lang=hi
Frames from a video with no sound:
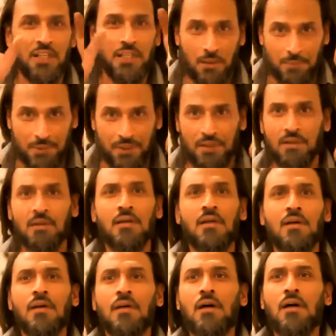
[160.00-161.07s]
दोस्ती या फिर
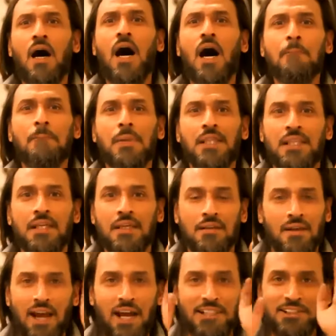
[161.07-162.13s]
आम बंदे
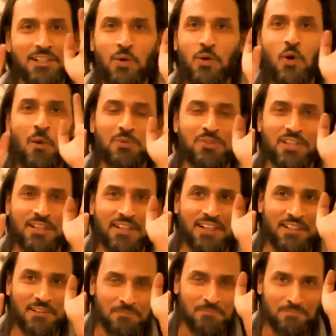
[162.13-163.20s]
ऐसी कोई ऑप्शन
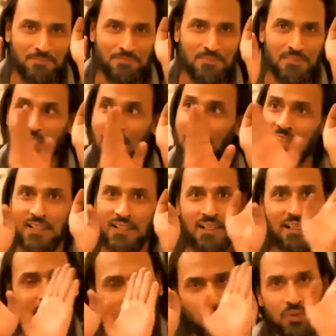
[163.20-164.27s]
नहीं या
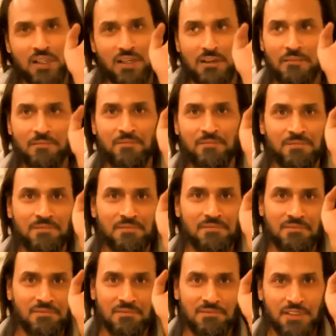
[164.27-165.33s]
इधर या उधर
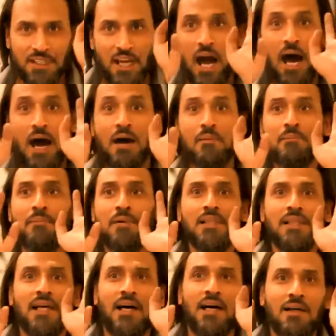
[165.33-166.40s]
ठीक है आम
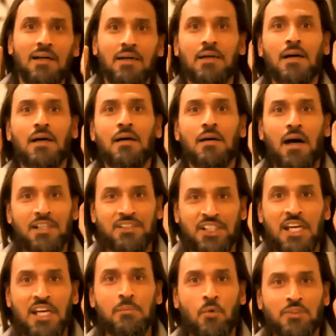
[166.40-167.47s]
बंदा
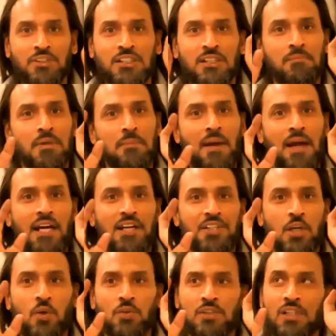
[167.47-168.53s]
अच्छे मौसम में बैठ
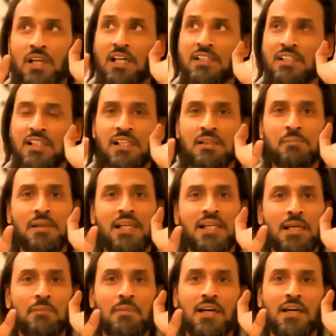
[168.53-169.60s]
जाओ दरख्त
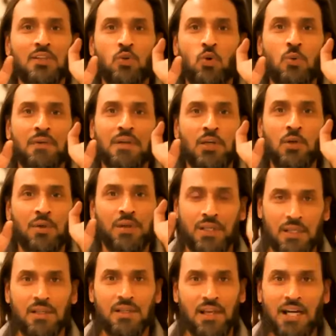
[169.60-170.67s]
मिलेंगे मगर धूप नहीं
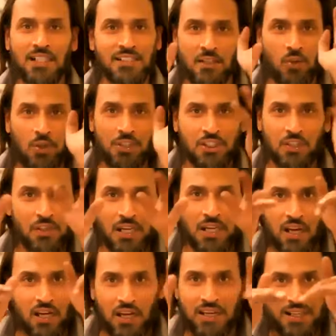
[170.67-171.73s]
होगी या ऐसा कुछ
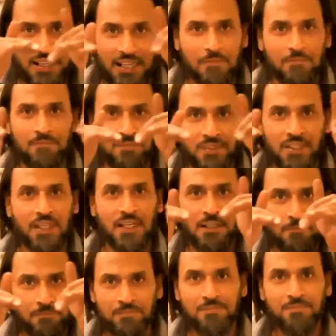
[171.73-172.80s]
इलाका नहीं है
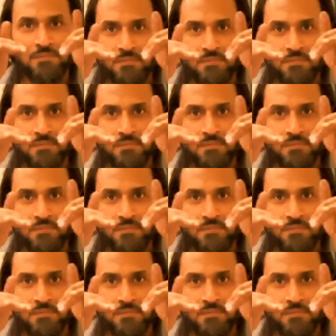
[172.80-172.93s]
ठीक है